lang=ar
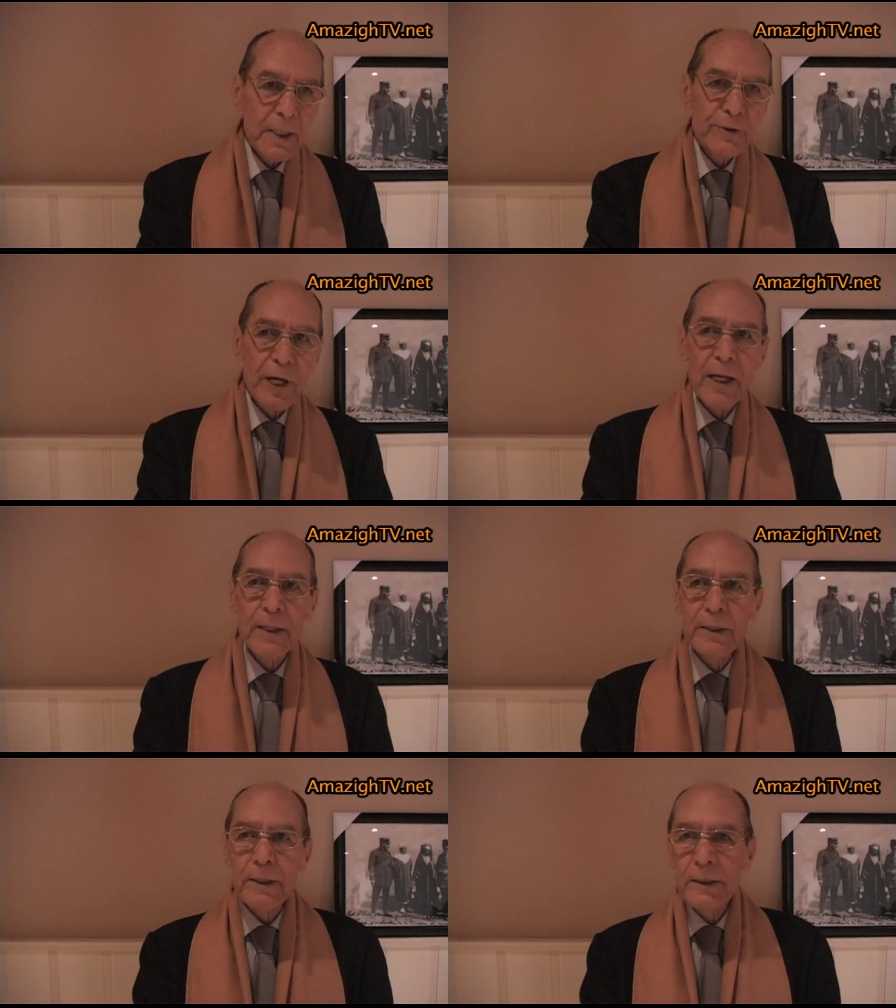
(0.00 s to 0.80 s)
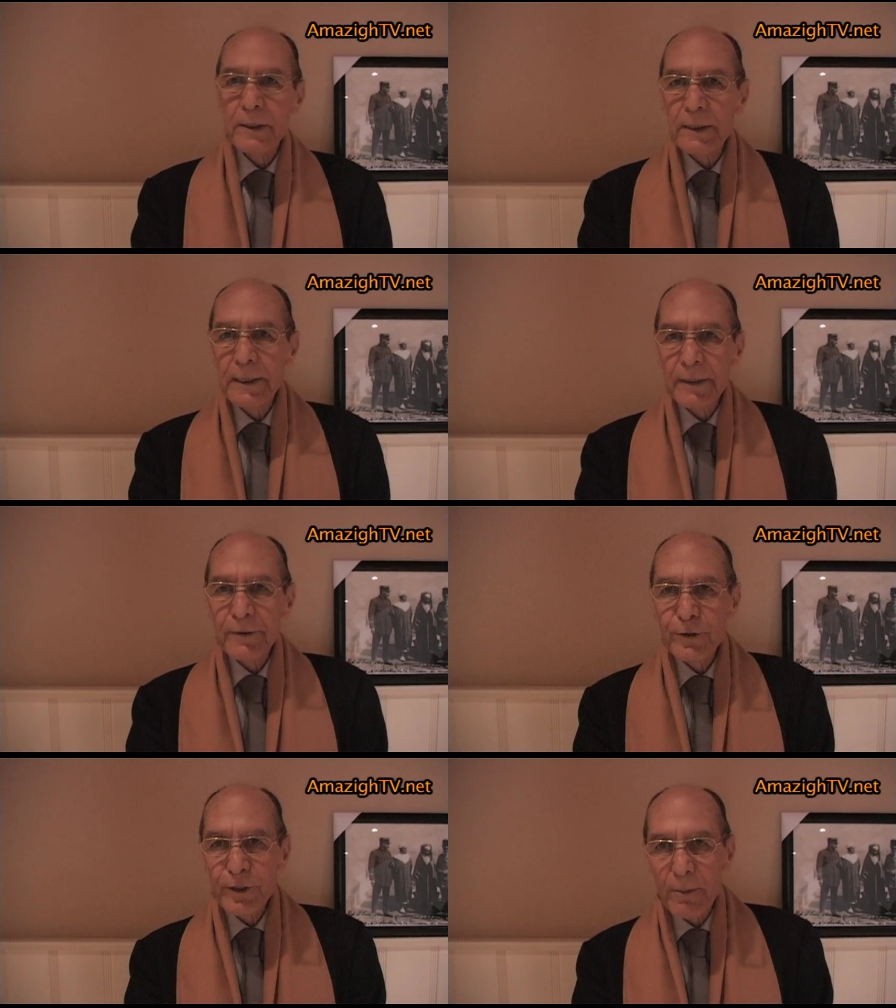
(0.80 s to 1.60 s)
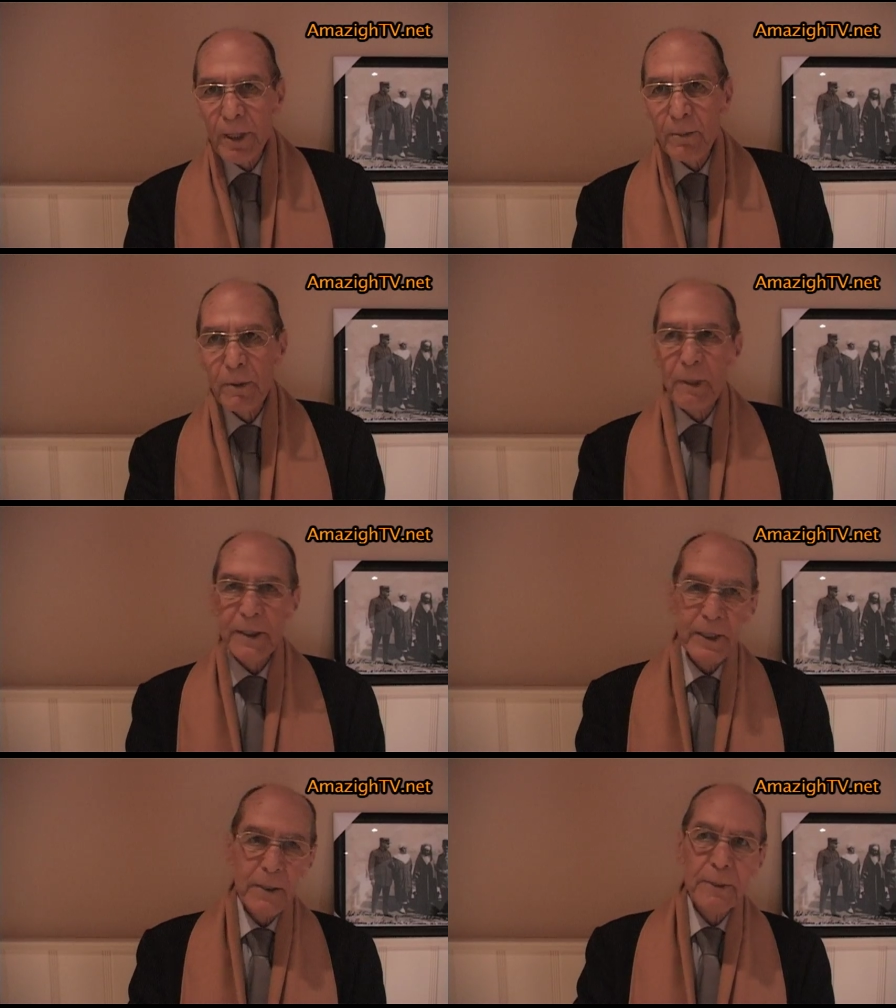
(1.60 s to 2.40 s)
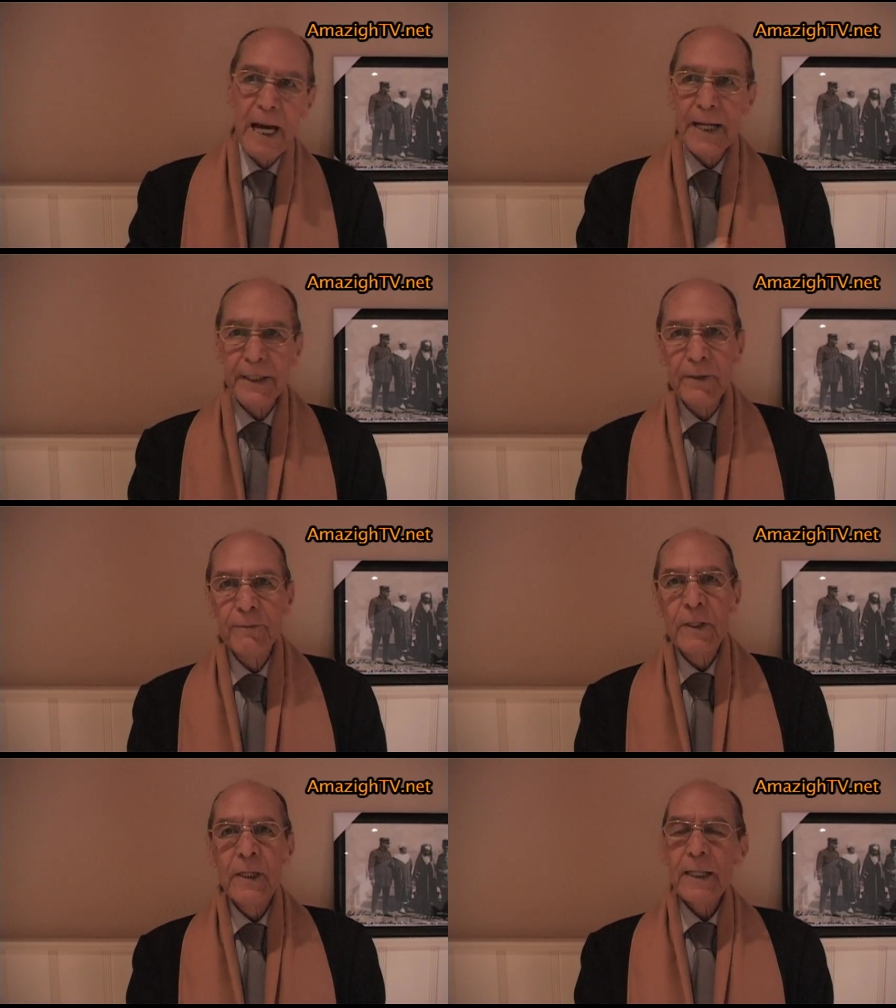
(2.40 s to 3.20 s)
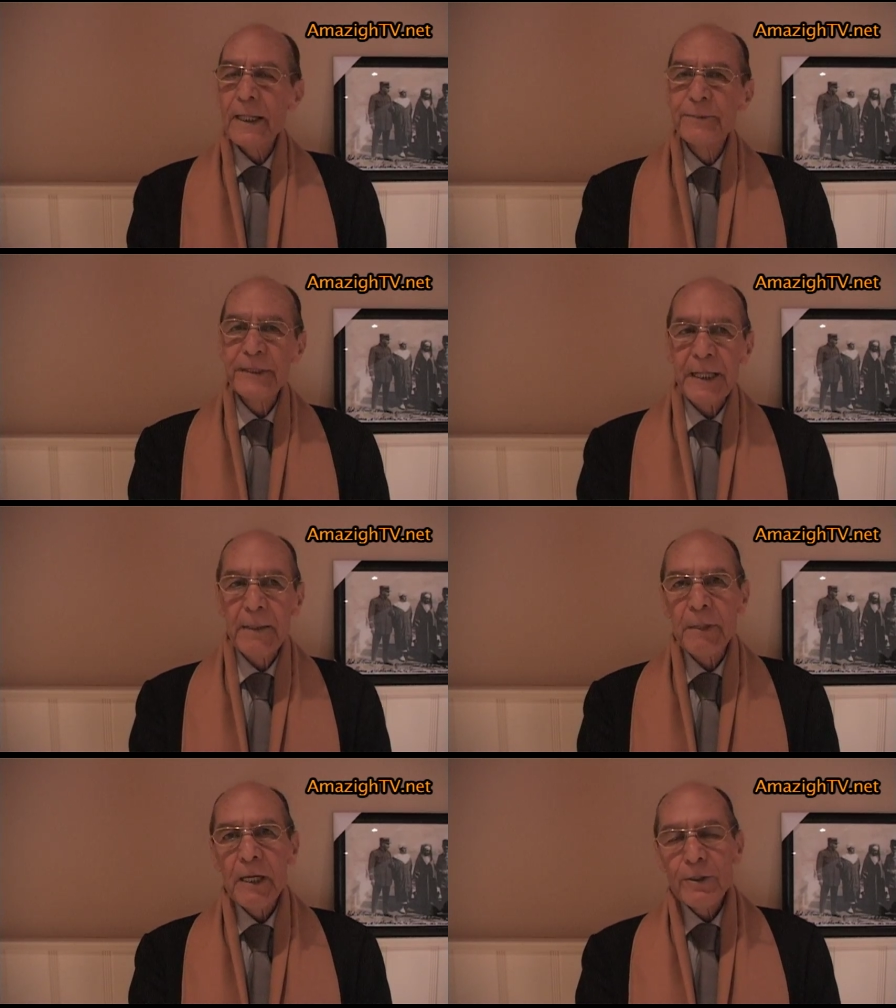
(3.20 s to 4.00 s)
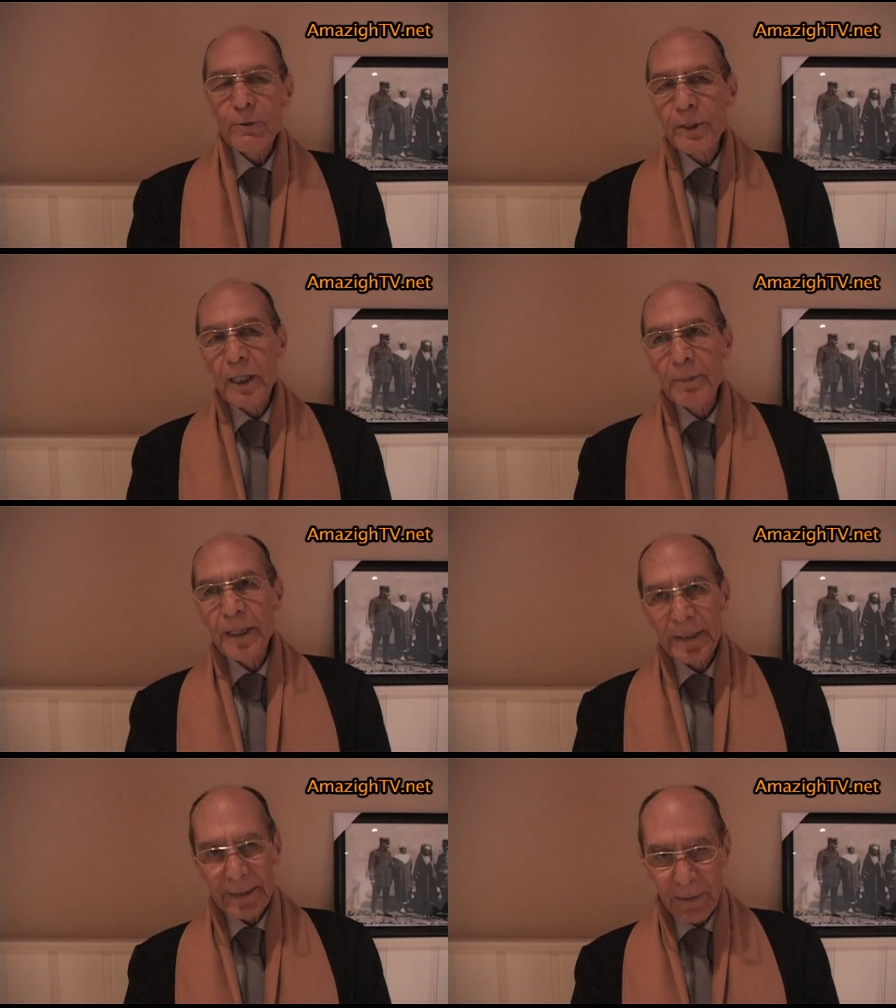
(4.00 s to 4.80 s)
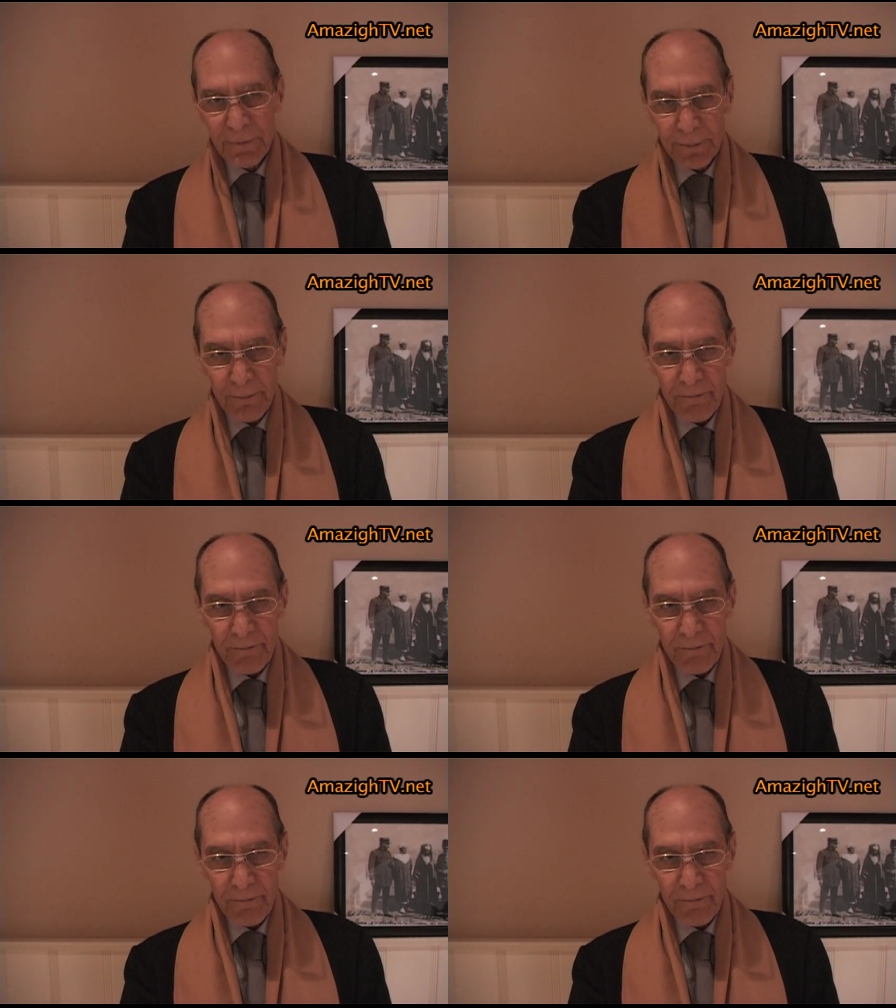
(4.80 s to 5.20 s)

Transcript: جاي ناس الشباب المغرب نعرف عبد الكريم شو دار بي غير كافي